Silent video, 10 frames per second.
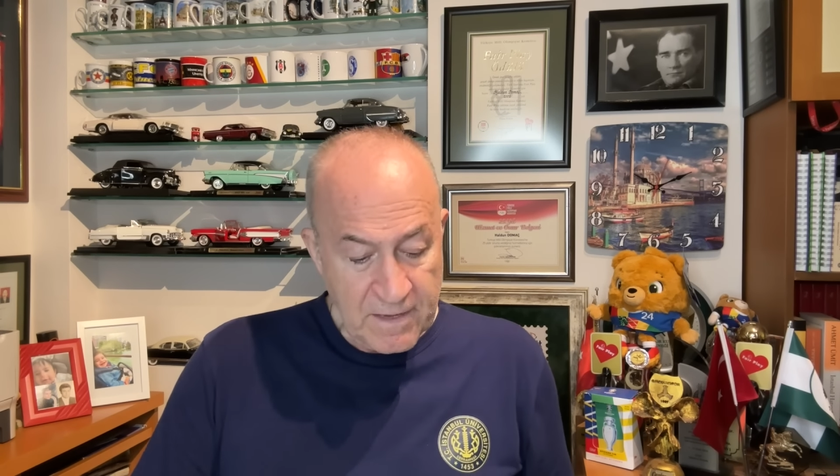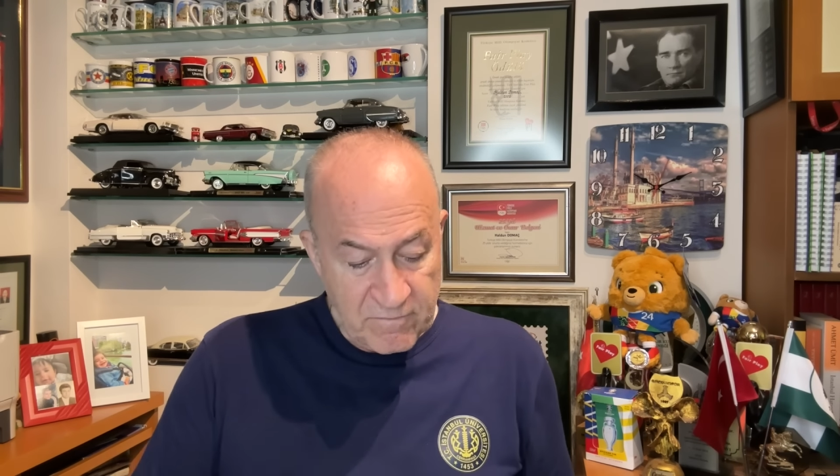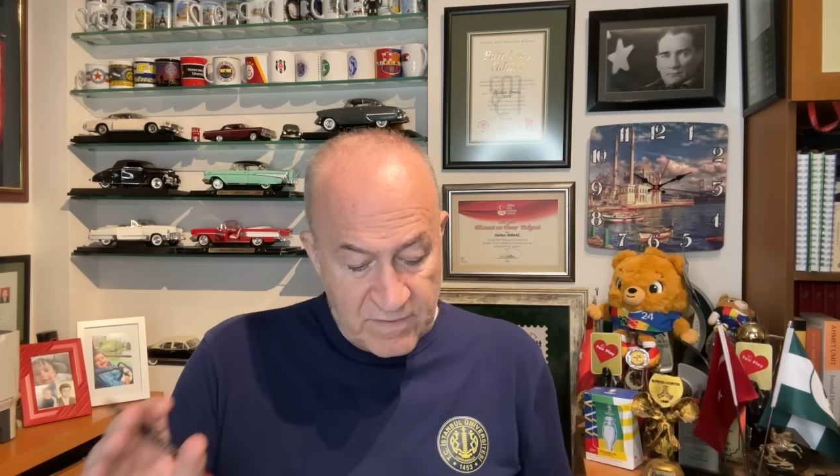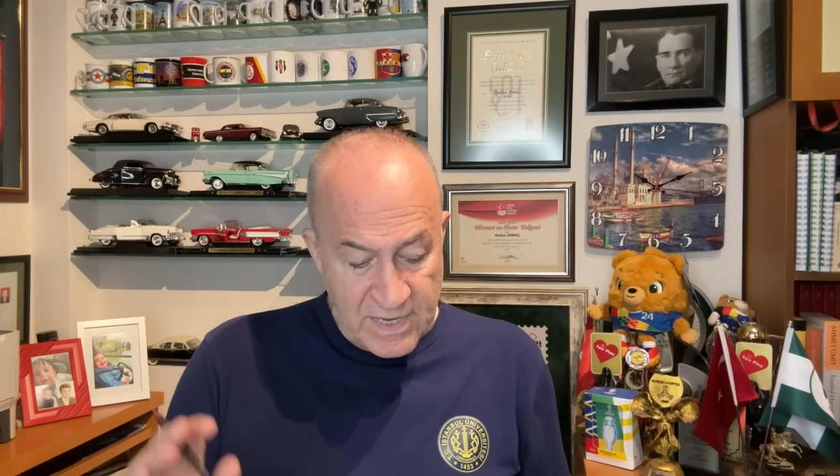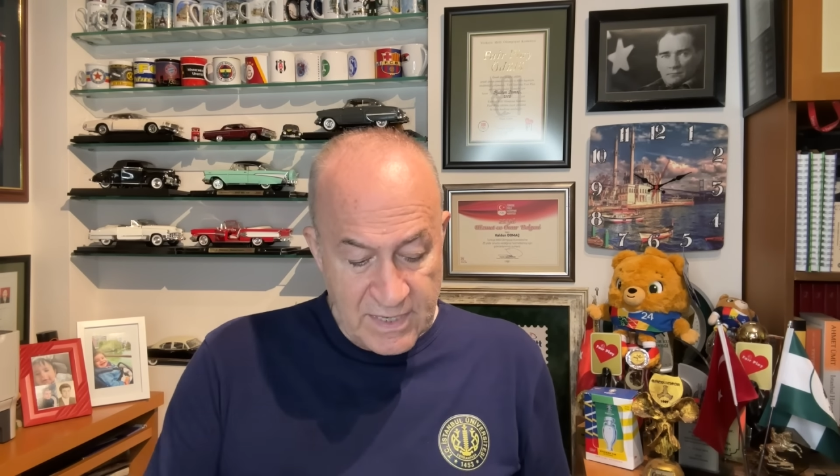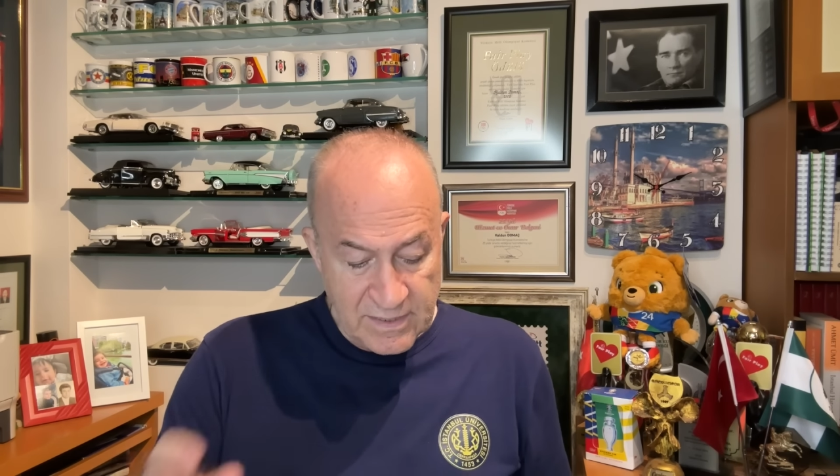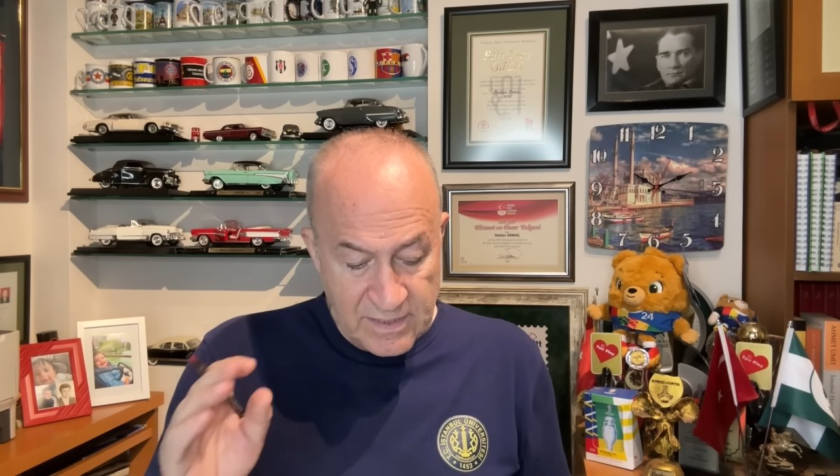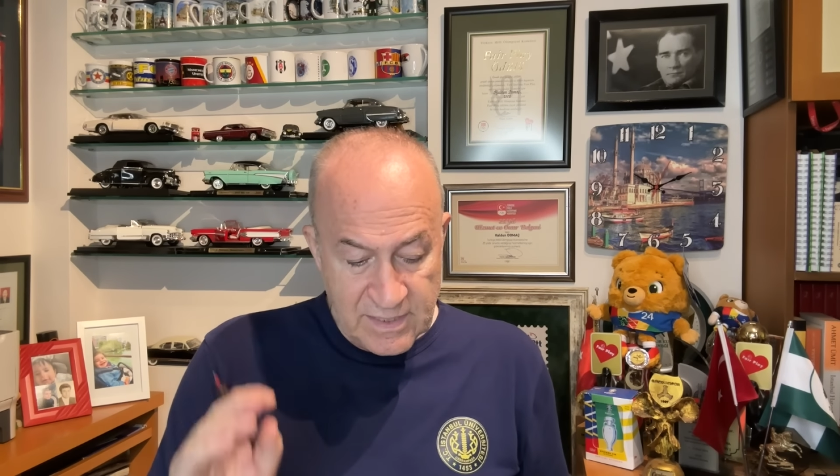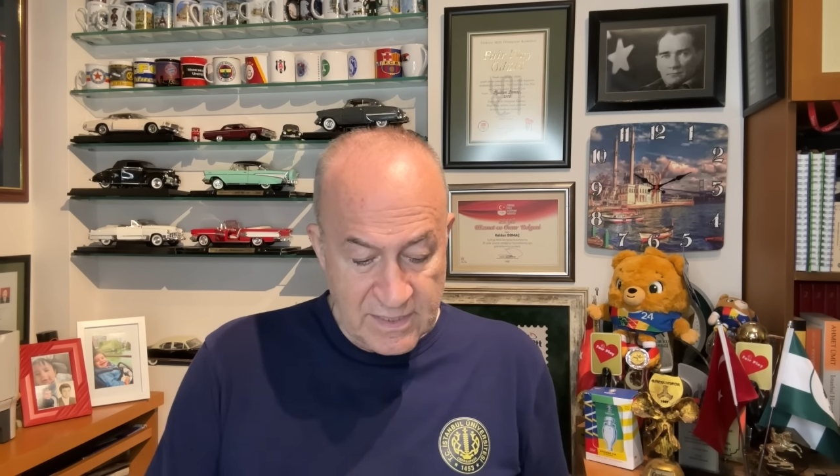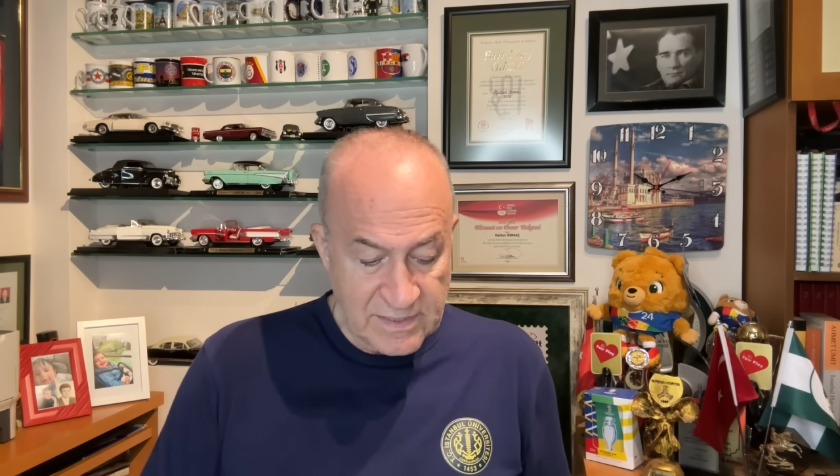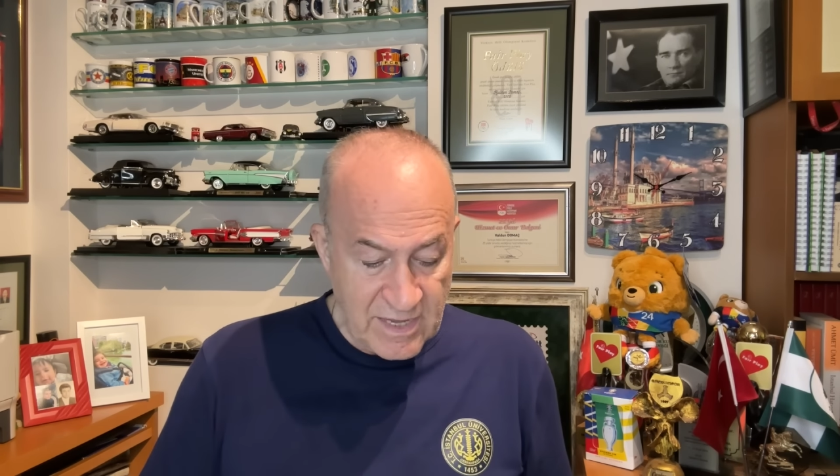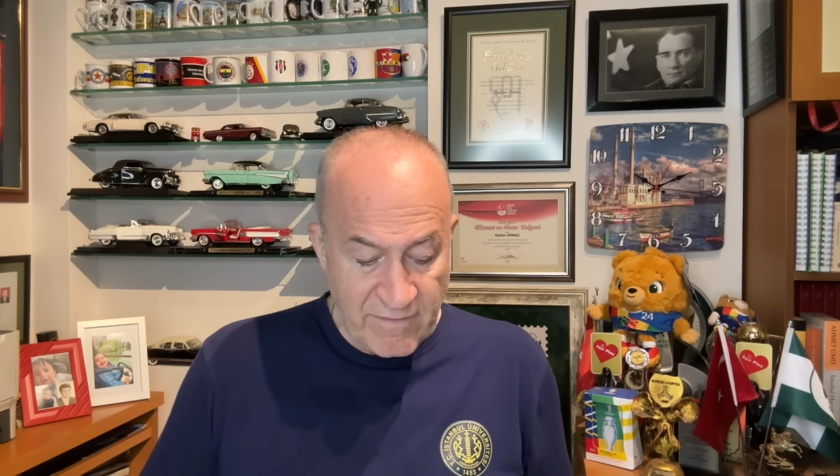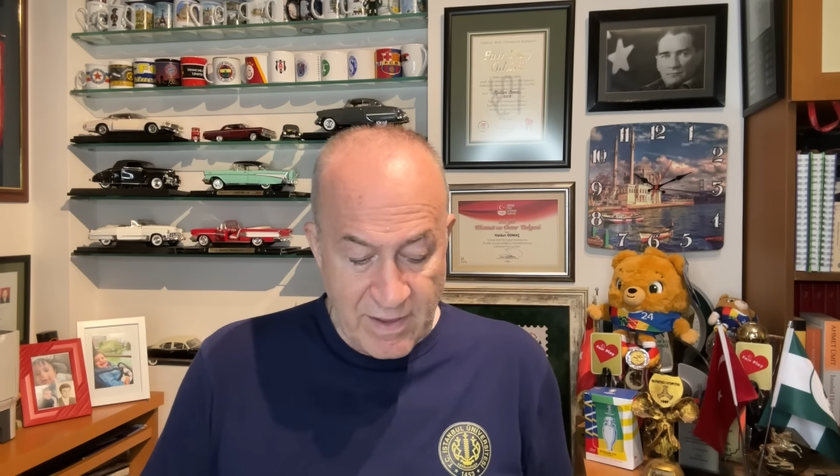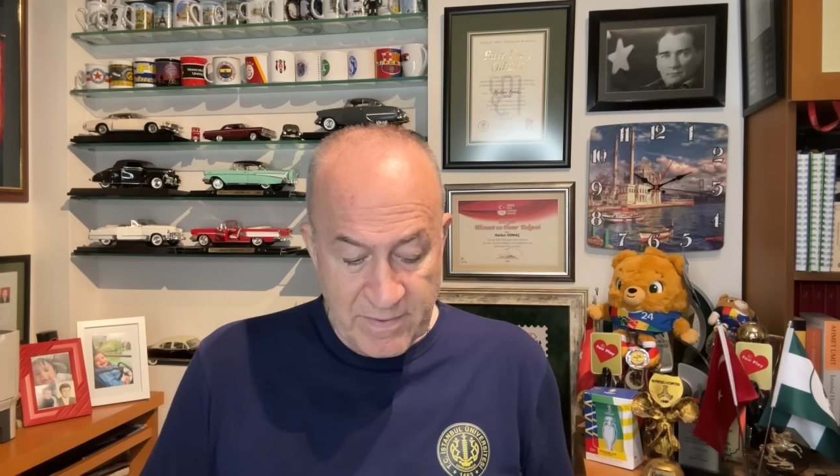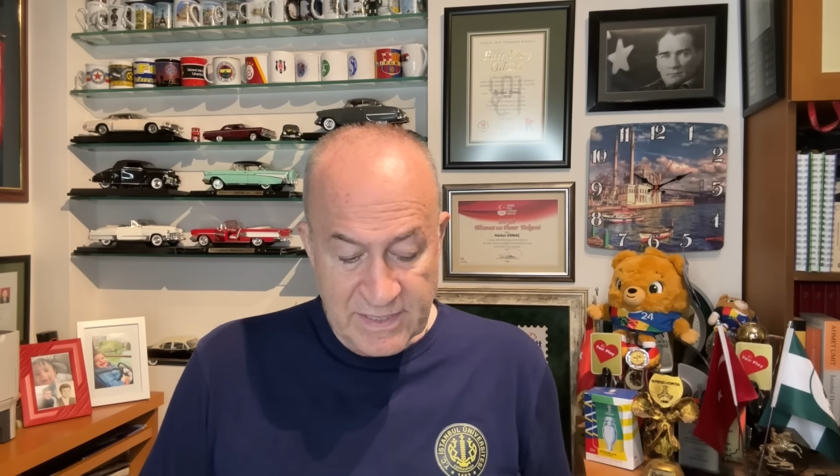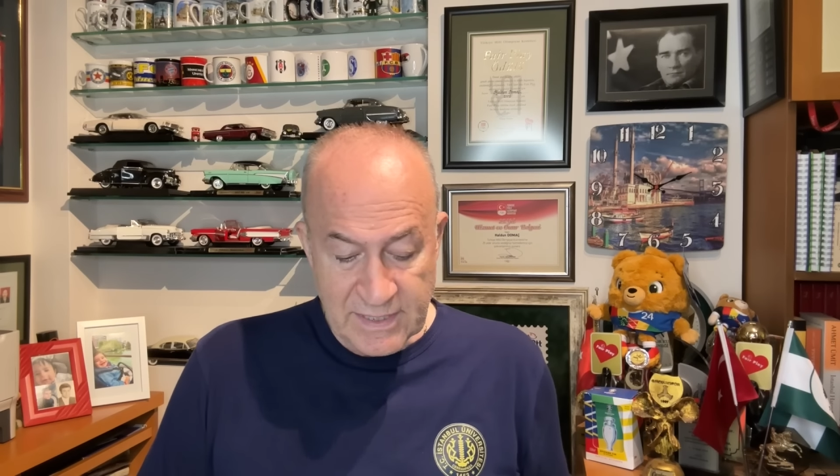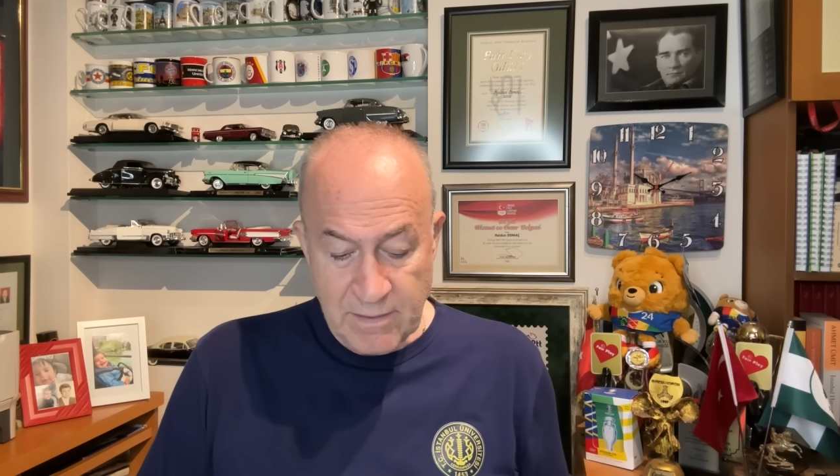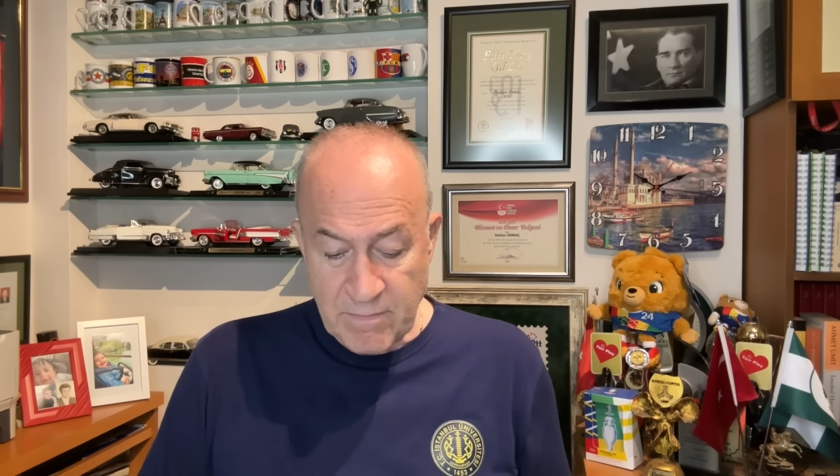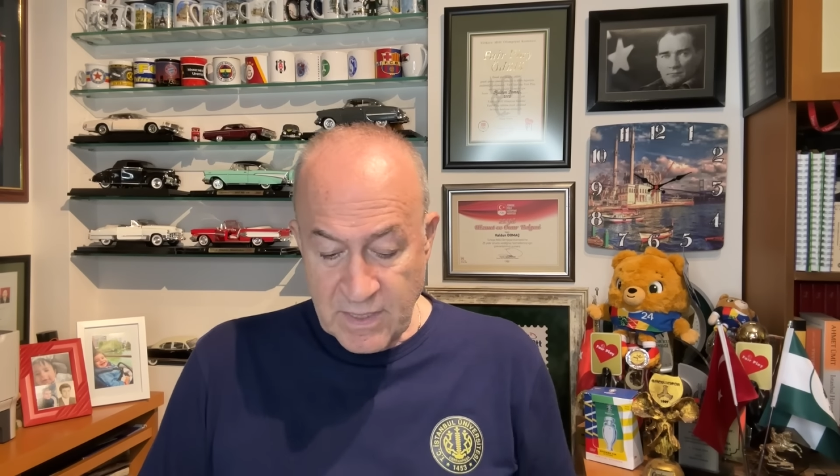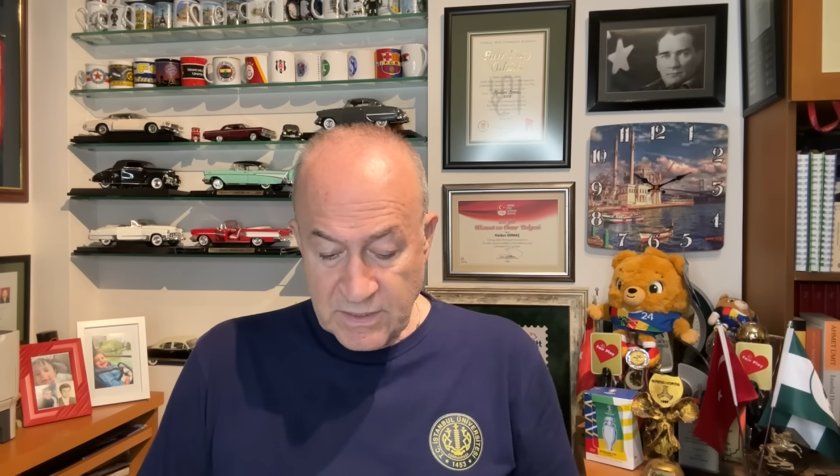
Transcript: ve e, devam edelim.